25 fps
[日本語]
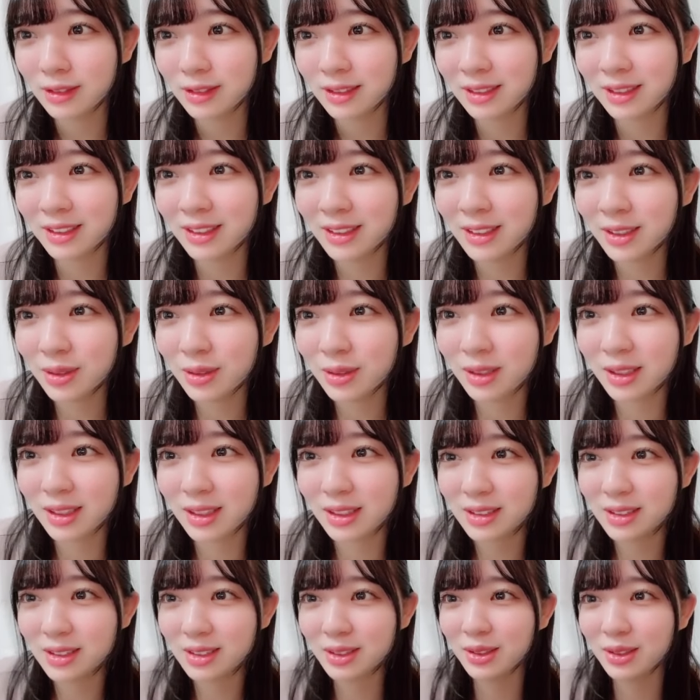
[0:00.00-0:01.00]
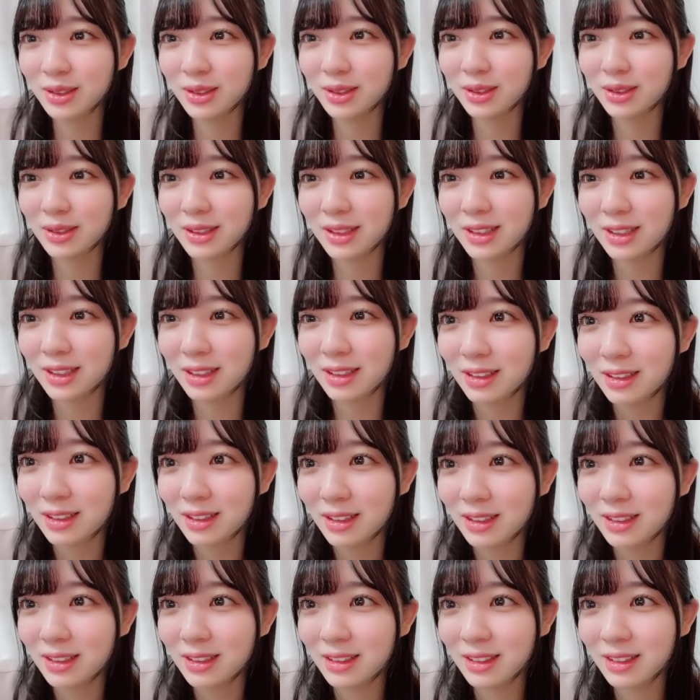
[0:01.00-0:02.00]
なんだこれすごいの来た
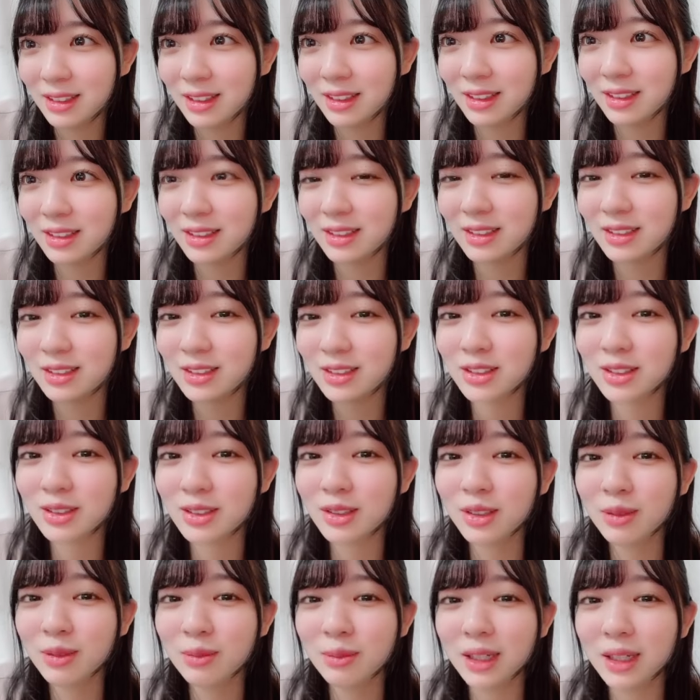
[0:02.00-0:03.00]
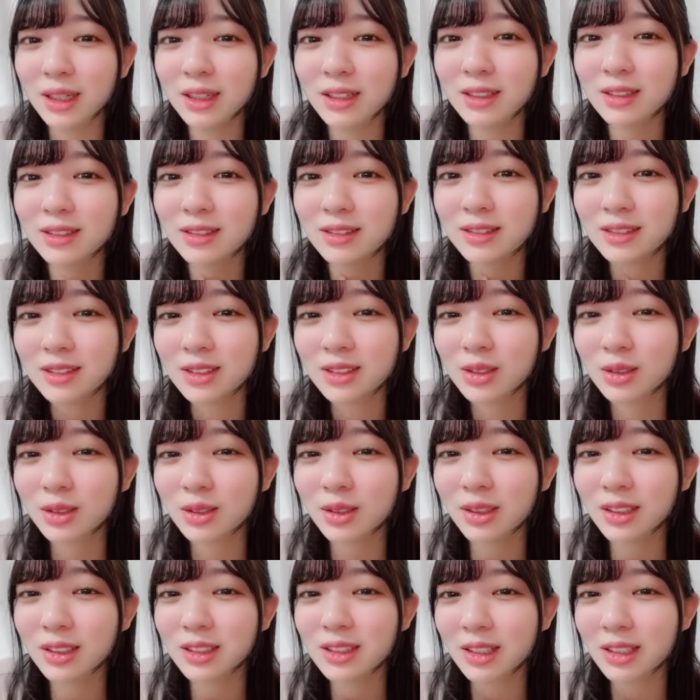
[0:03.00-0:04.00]
ねちょっと今す
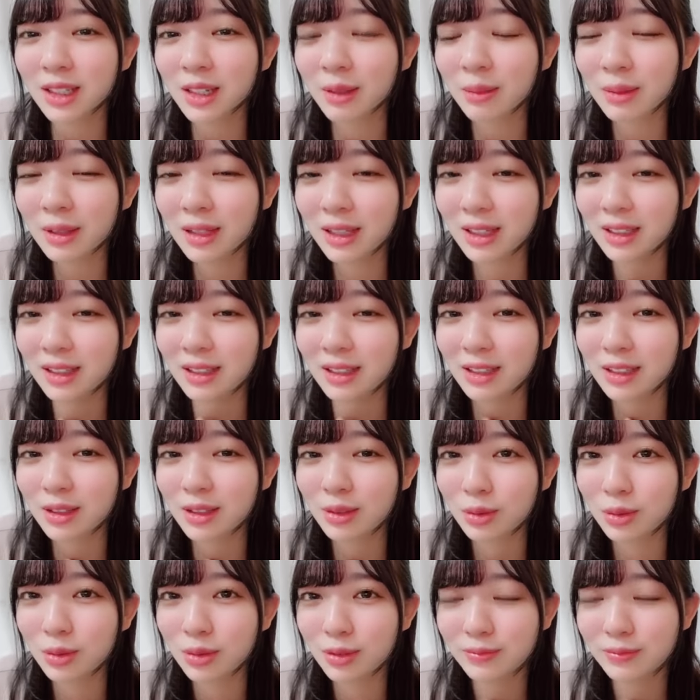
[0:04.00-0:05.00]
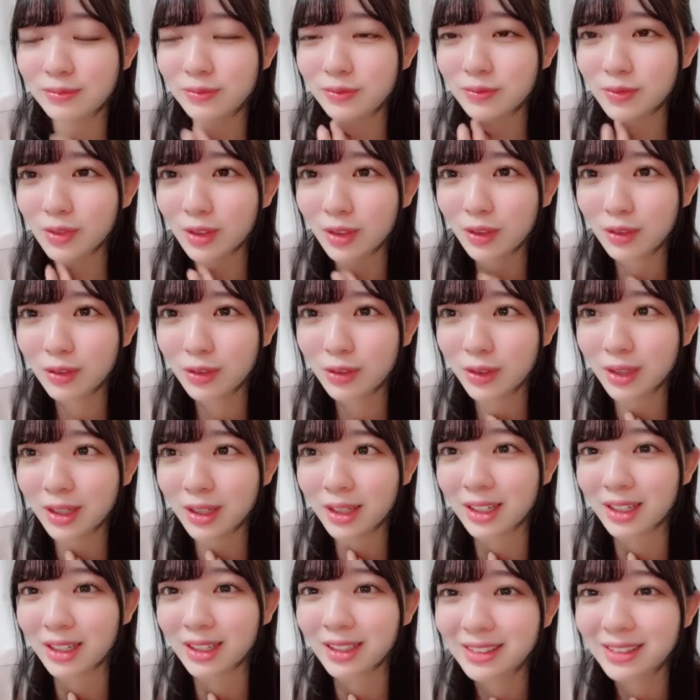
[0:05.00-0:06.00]
ごい叫びたいんだけど声
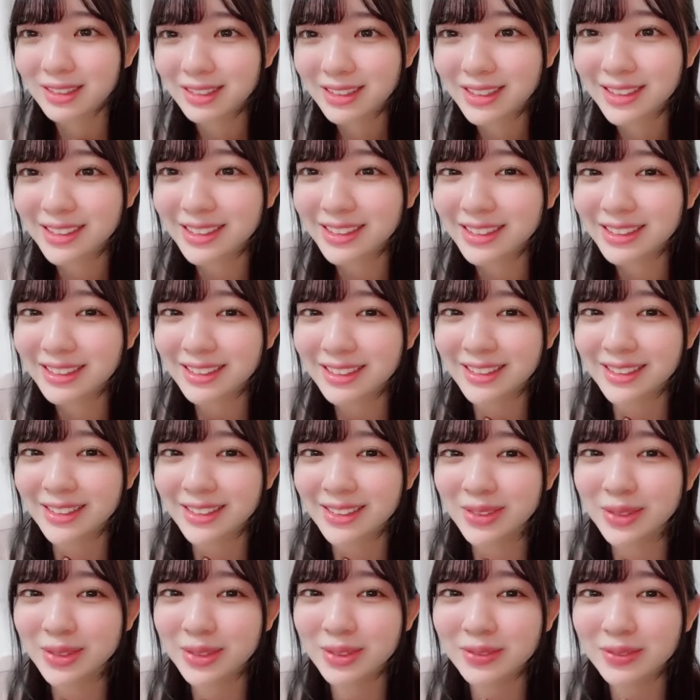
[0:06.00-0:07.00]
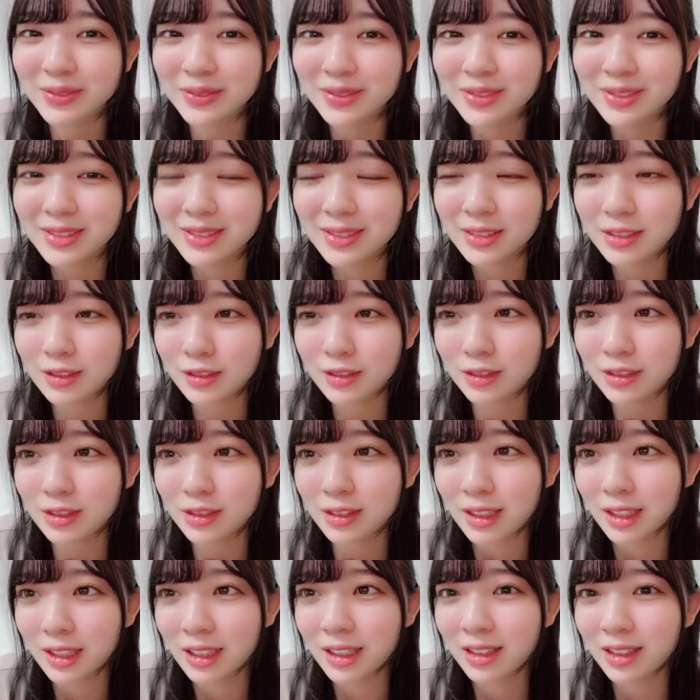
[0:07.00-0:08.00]
がそう
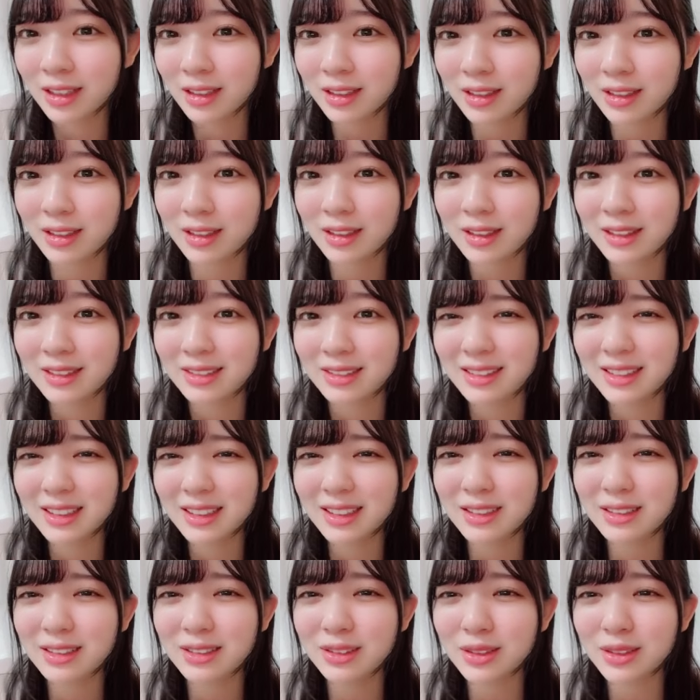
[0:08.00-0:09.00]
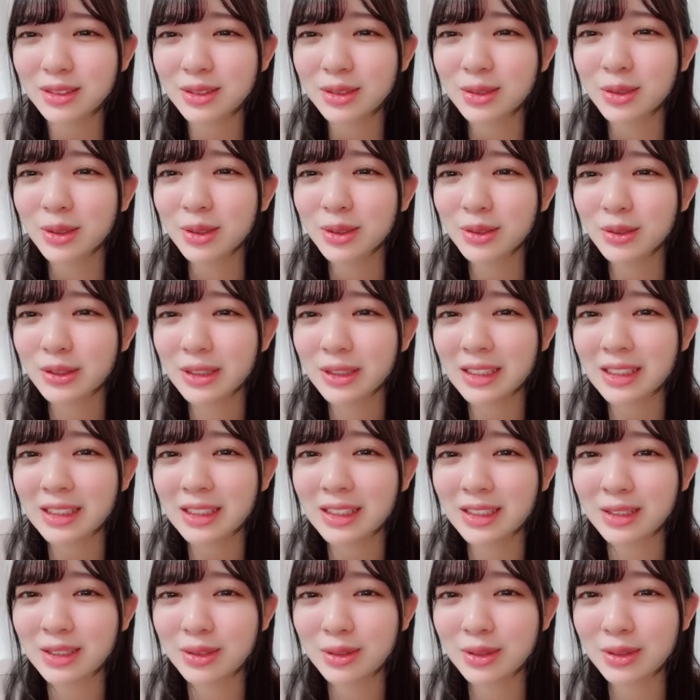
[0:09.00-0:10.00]
あれだからえー、すごい嬉
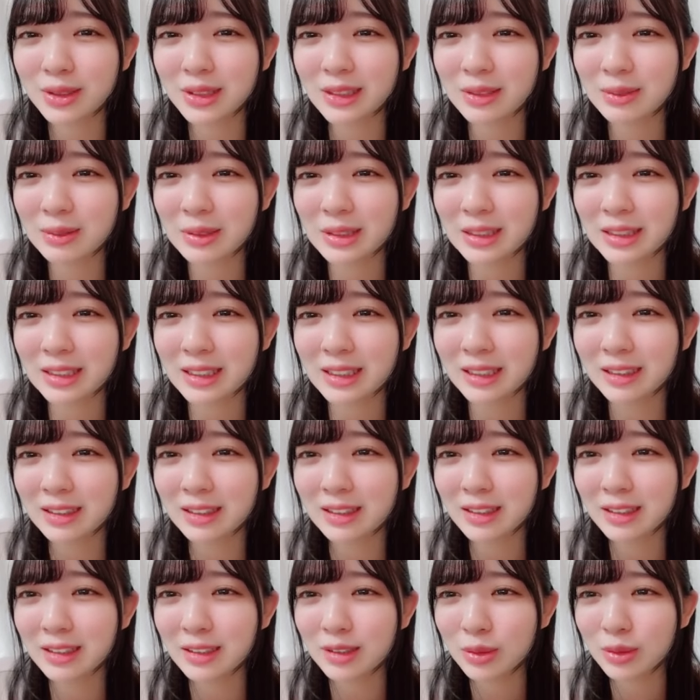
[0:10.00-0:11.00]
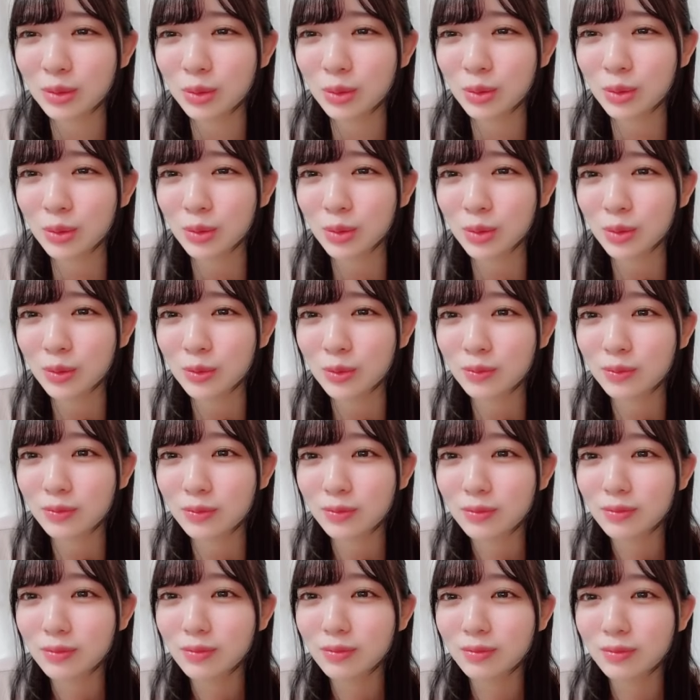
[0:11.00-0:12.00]
しいよ清水さんありがと
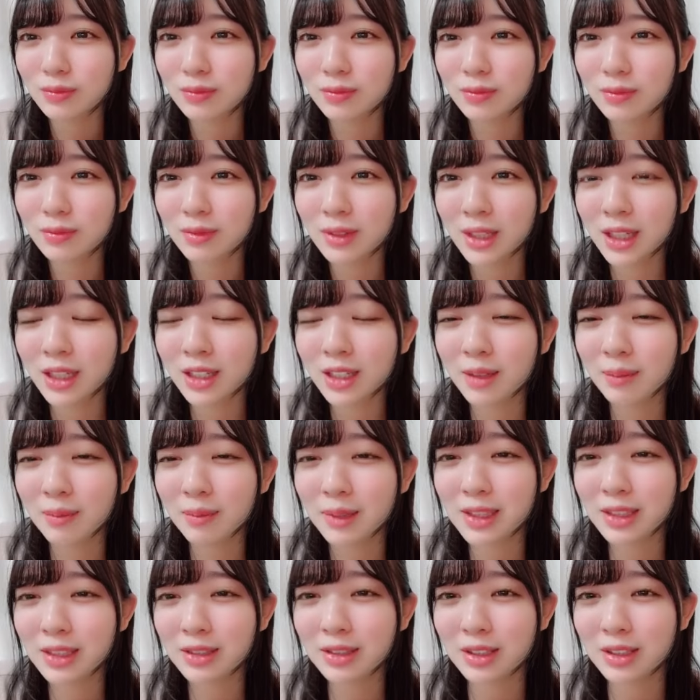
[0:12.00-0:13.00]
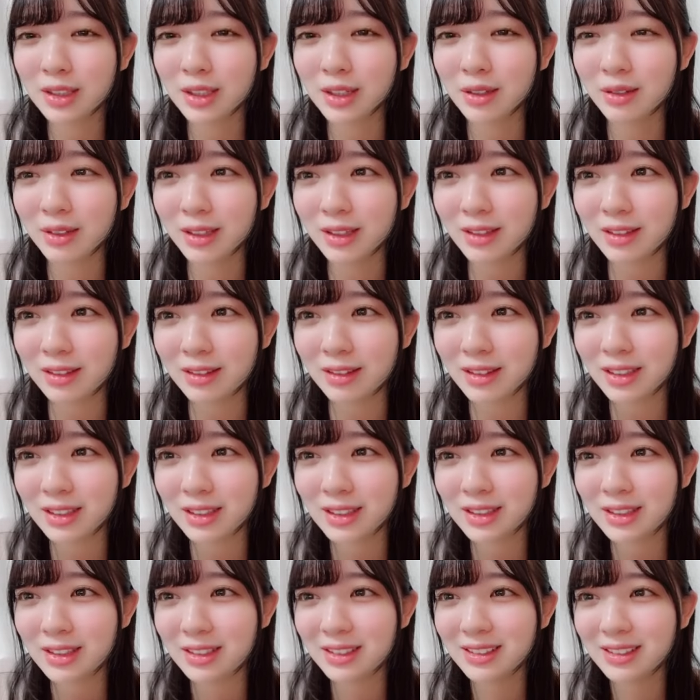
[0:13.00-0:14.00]
うなんかめちゃくちゃ可愛かった
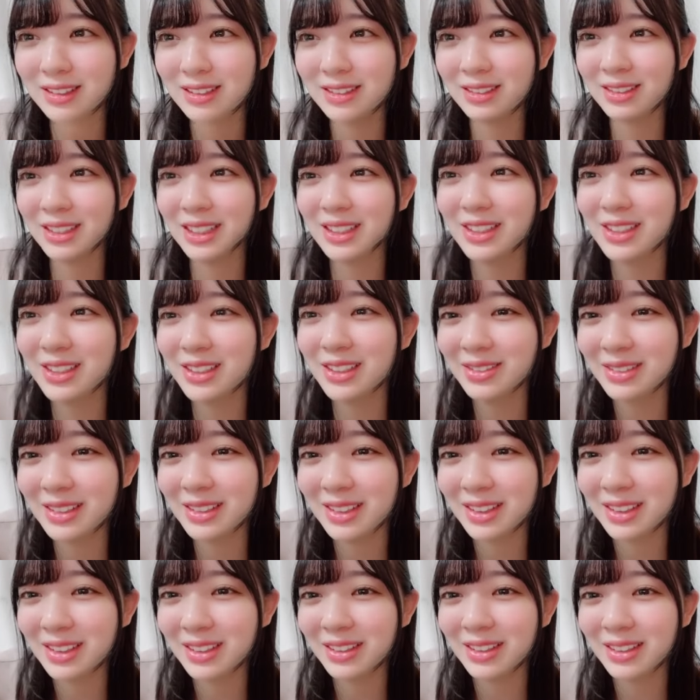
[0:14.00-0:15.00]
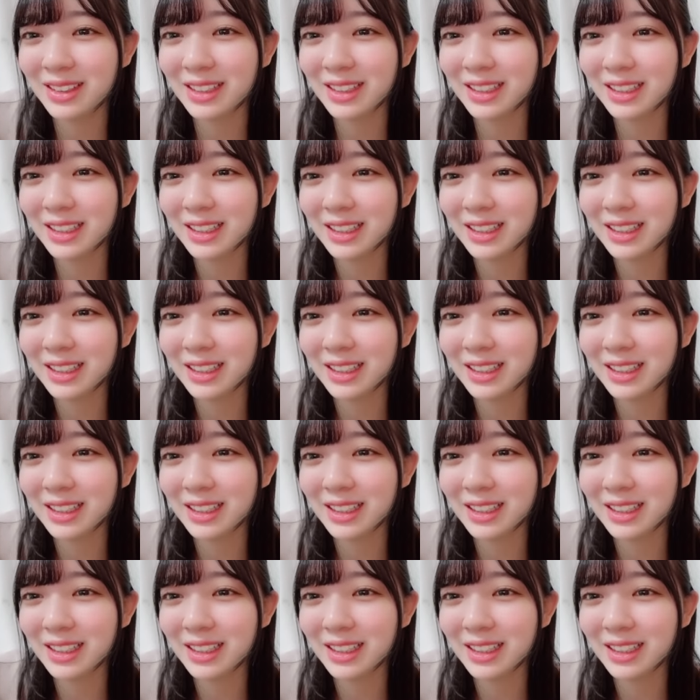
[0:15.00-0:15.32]
しうわ10万タワーや